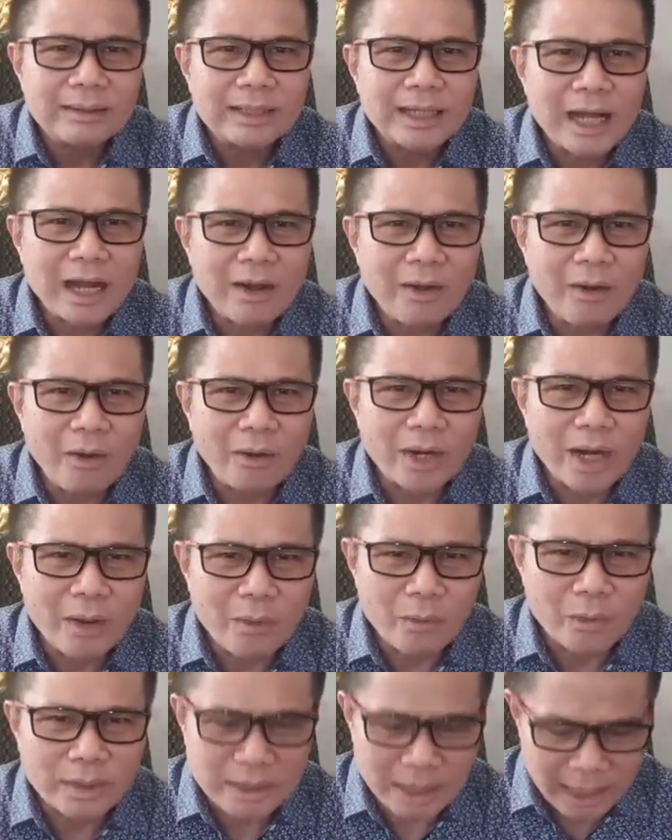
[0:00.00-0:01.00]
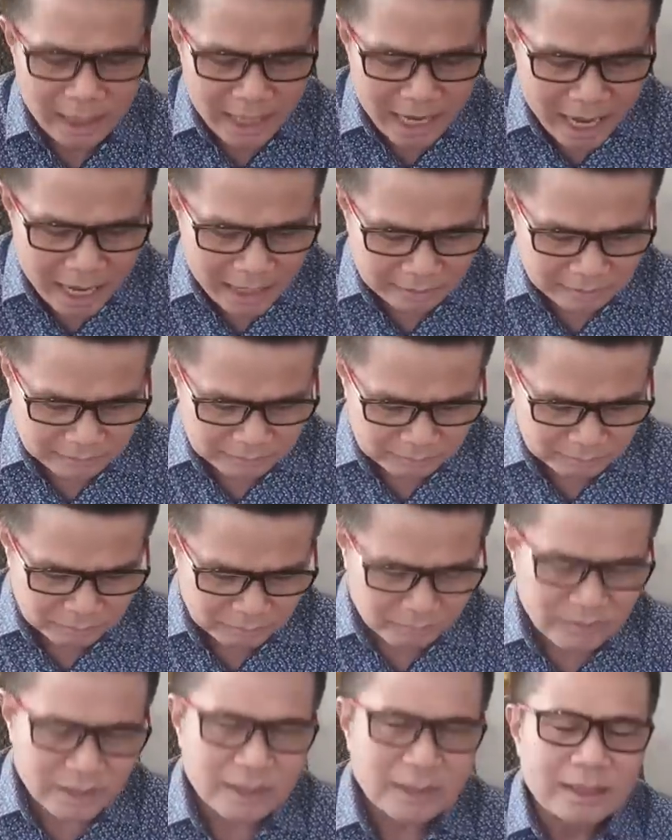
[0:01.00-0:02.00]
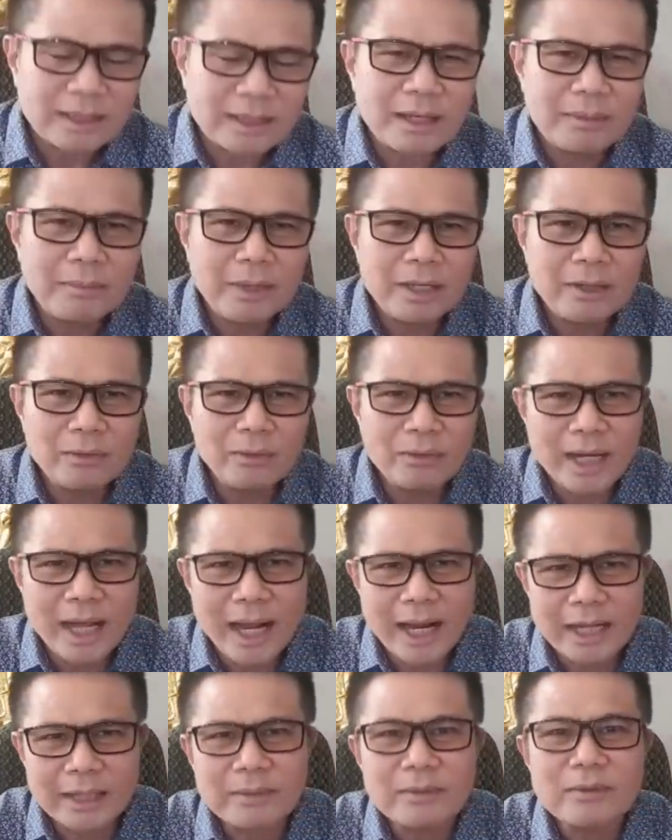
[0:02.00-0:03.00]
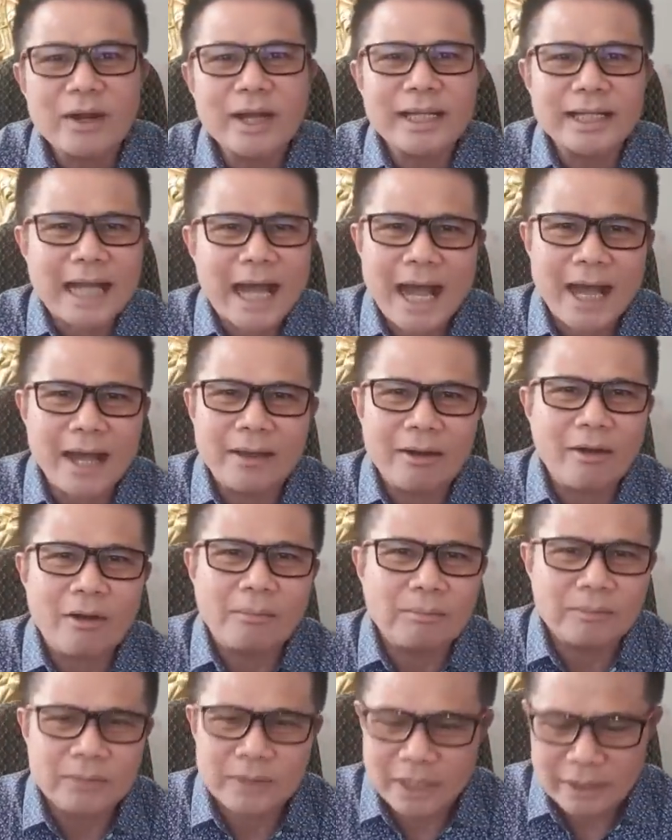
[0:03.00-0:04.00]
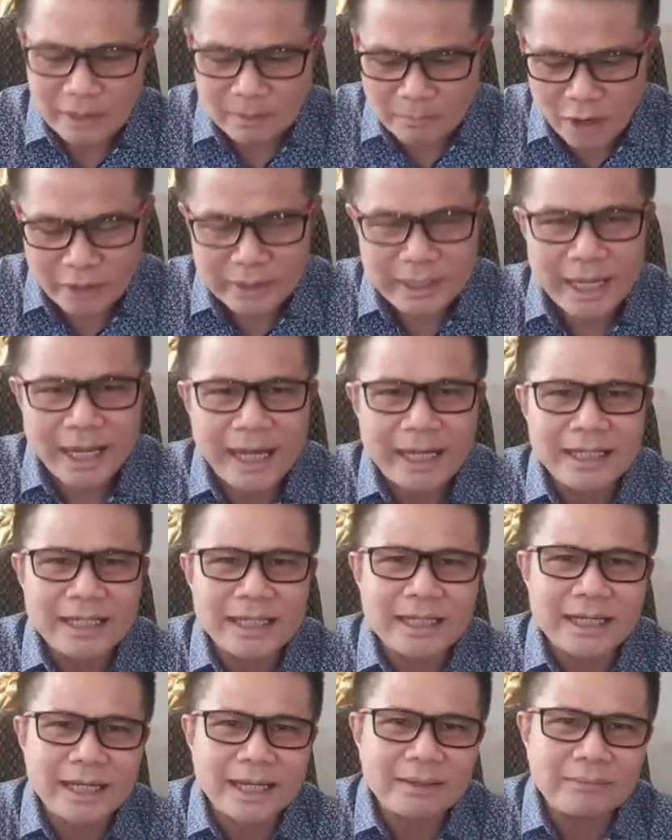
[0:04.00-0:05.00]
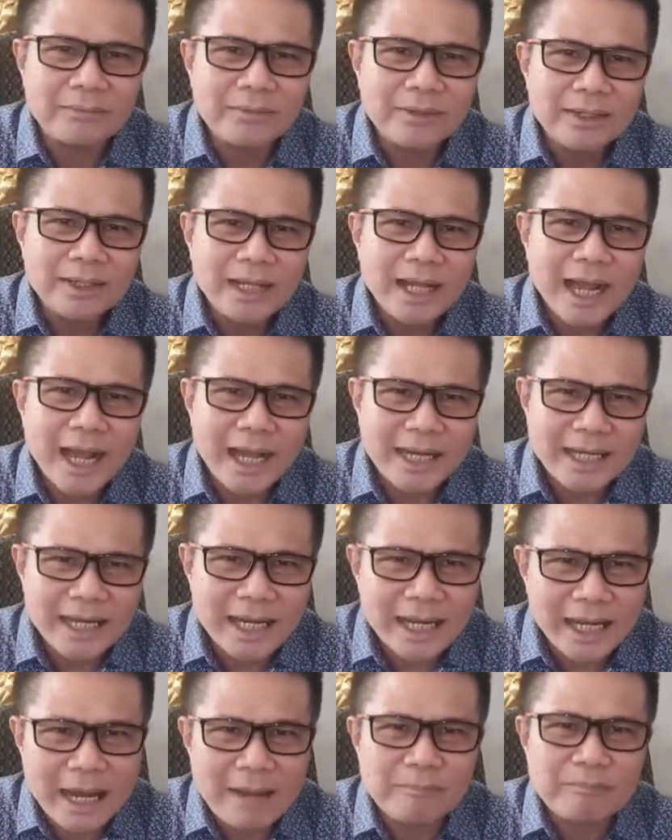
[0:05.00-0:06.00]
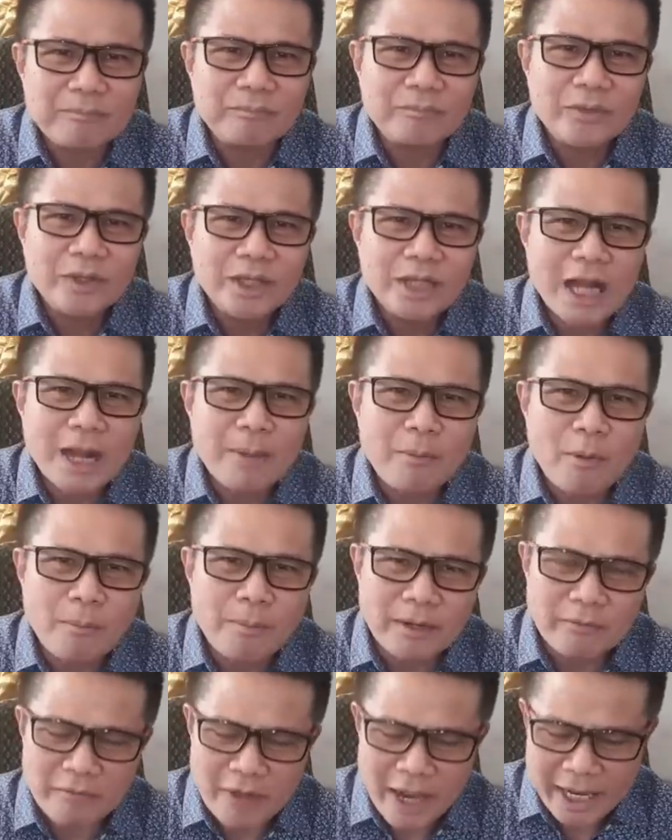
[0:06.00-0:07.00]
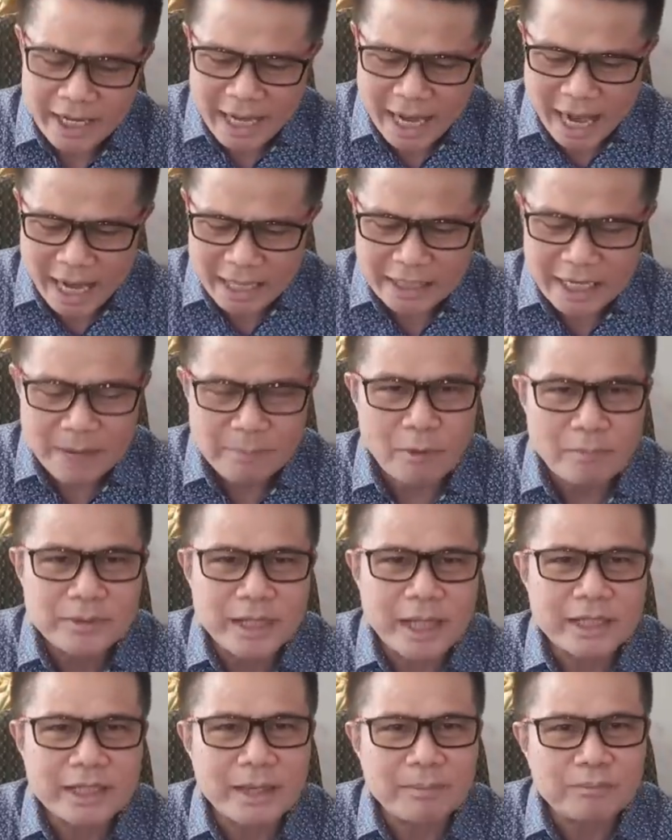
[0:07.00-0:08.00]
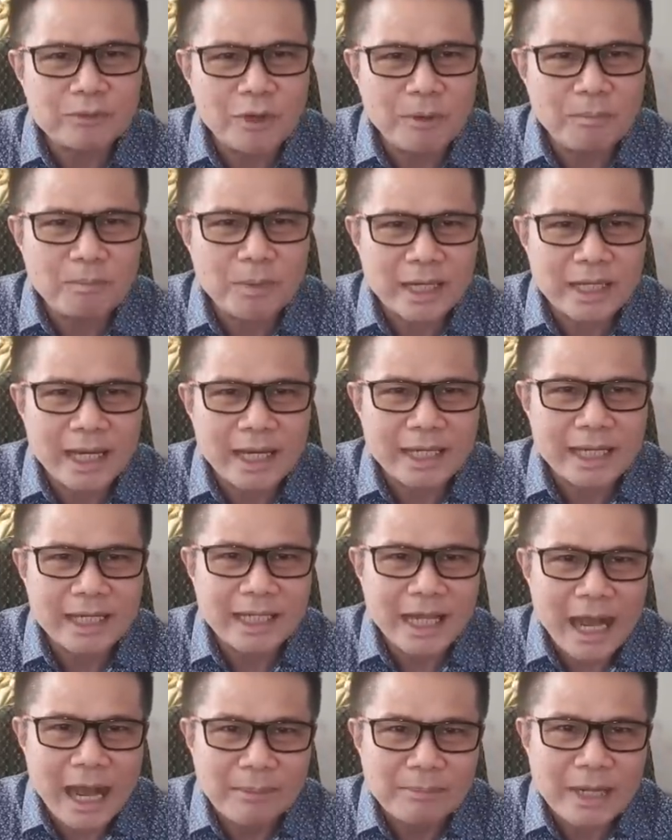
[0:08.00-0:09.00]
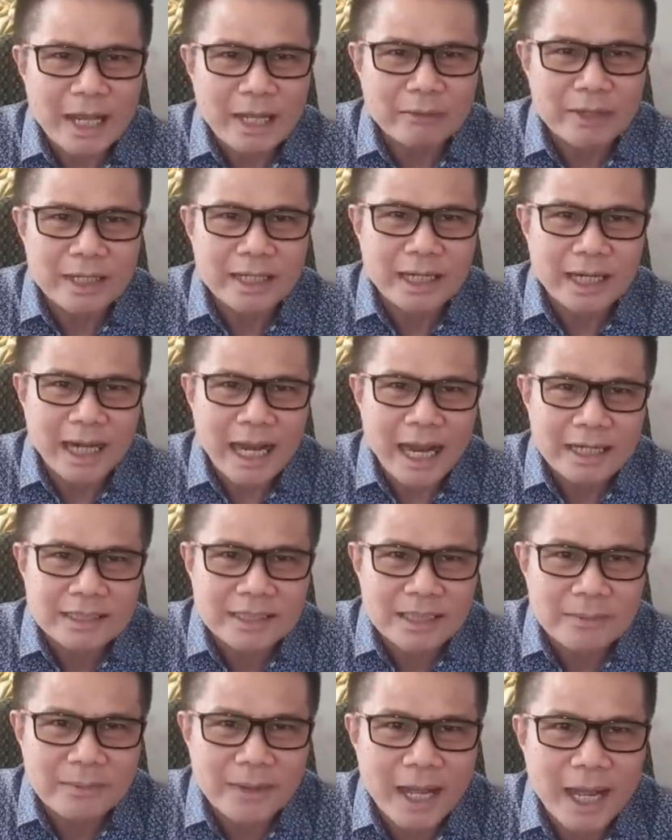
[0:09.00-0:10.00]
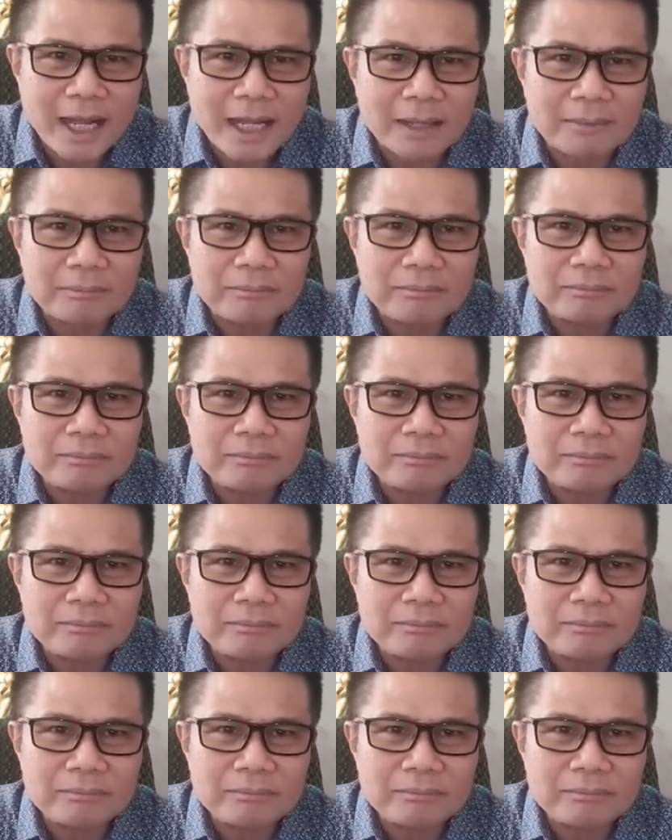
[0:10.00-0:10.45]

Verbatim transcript: นะโง่และอวดฉลาดนะไม่รู้แล้วอะไรทั้งนั้นด่าออกในทำนองอย่างนั้นเนี่ยนะครับอันนี้แหละครับถ้าผมเป็นฝ่ายค้านนะผมจะหยิบยกประเด็นนี้ถามนายอนุทินกลางสภาครับ